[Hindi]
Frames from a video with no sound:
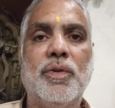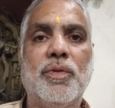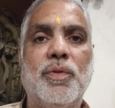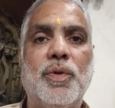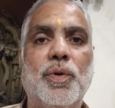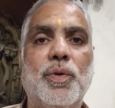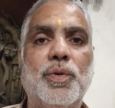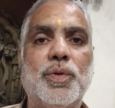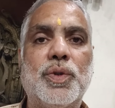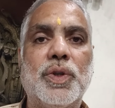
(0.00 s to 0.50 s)

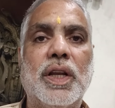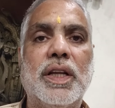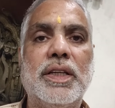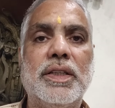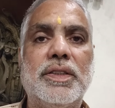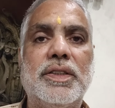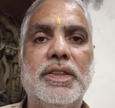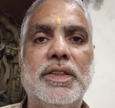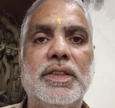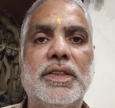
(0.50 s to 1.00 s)
वो उतना
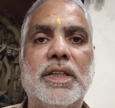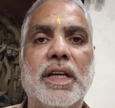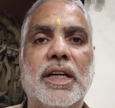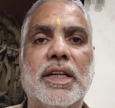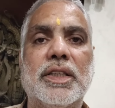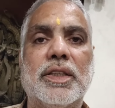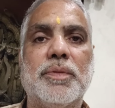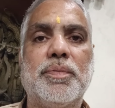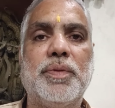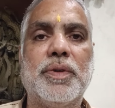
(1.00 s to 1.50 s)
ही चीज क्या
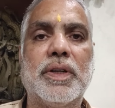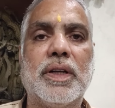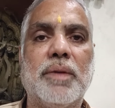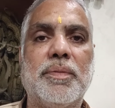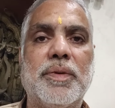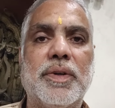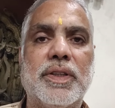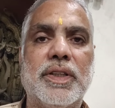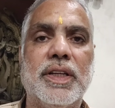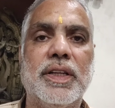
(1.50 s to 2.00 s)
कहते हैं
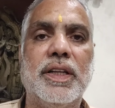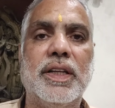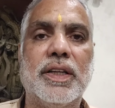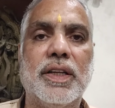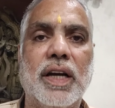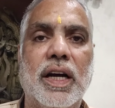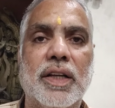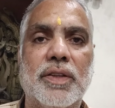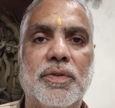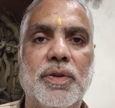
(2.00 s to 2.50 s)
फटाफट देने
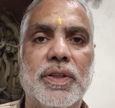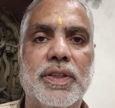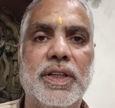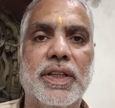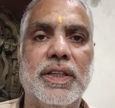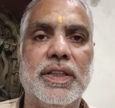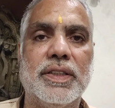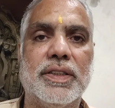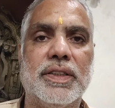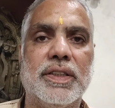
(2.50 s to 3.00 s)
की हाथ हाथ
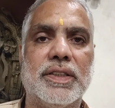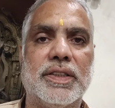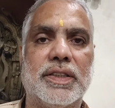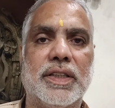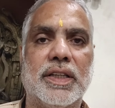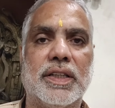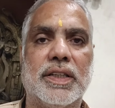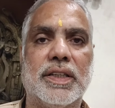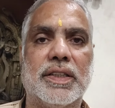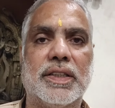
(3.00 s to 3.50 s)
देने की
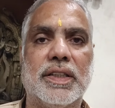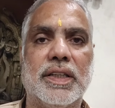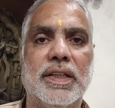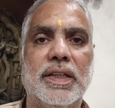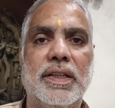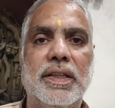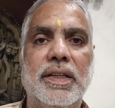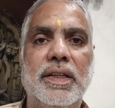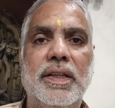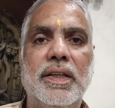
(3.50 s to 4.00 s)
चेष्टा करता
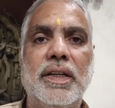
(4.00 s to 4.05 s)
है